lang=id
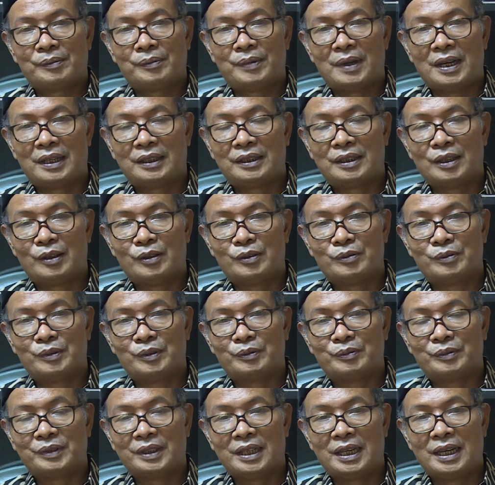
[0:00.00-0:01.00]
pada
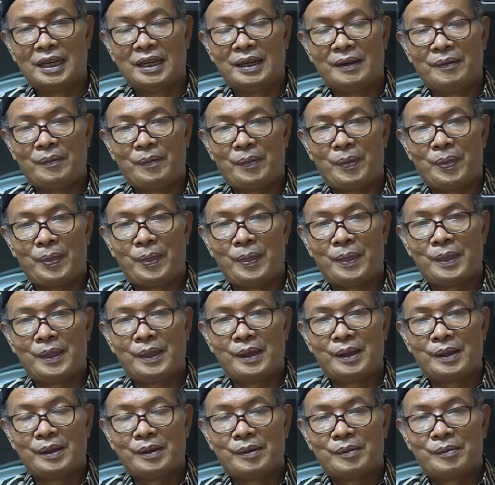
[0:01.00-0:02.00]
umumnya
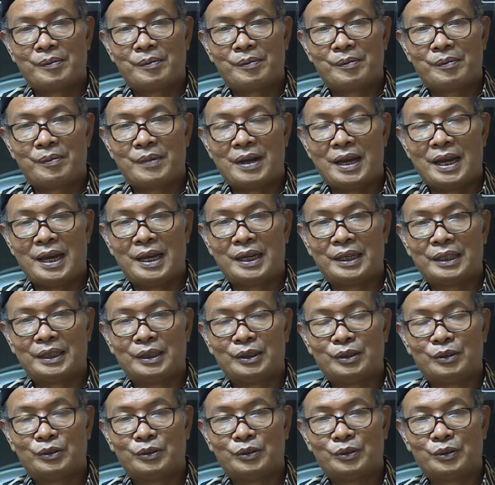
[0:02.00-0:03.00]
mahar
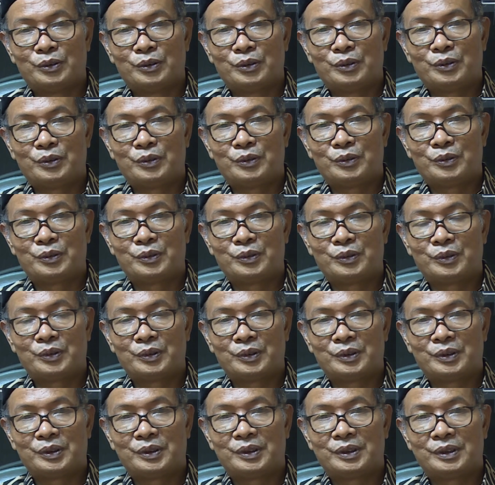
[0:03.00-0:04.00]
itu
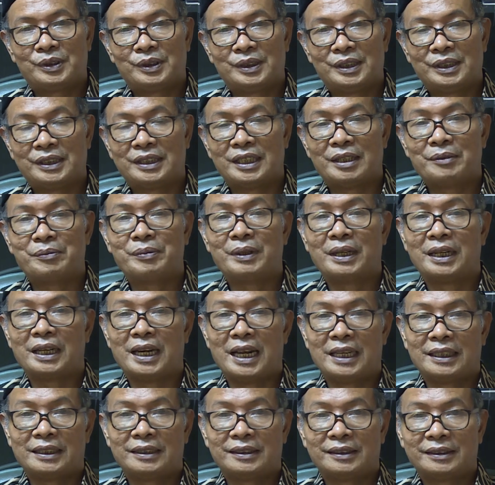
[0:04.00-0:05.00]
tidak
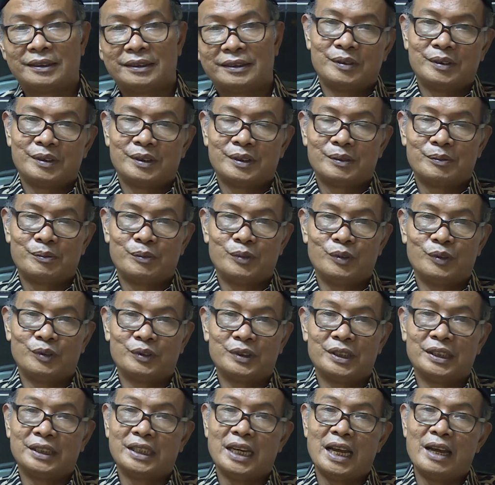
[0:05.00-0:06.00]
berat.
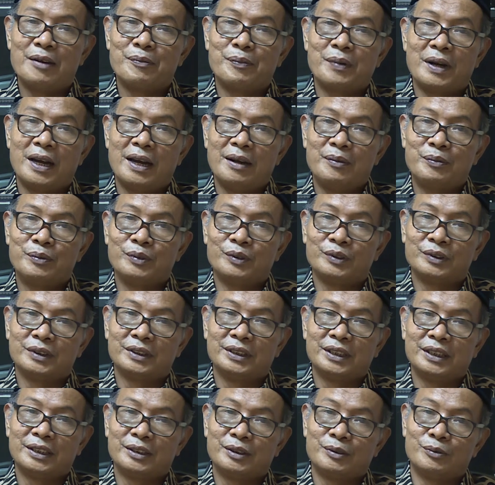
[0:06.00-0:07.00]
Buktinya apa?
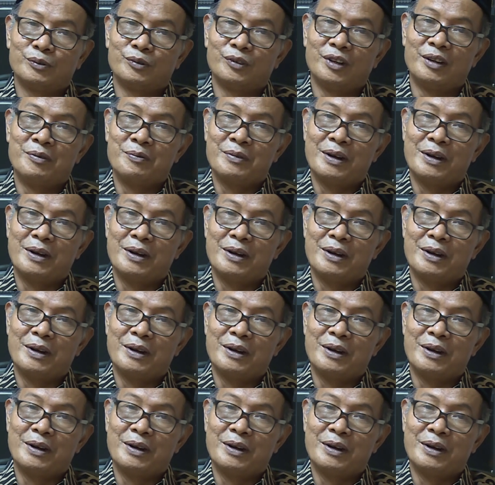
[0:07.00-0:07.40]
Buktinya semua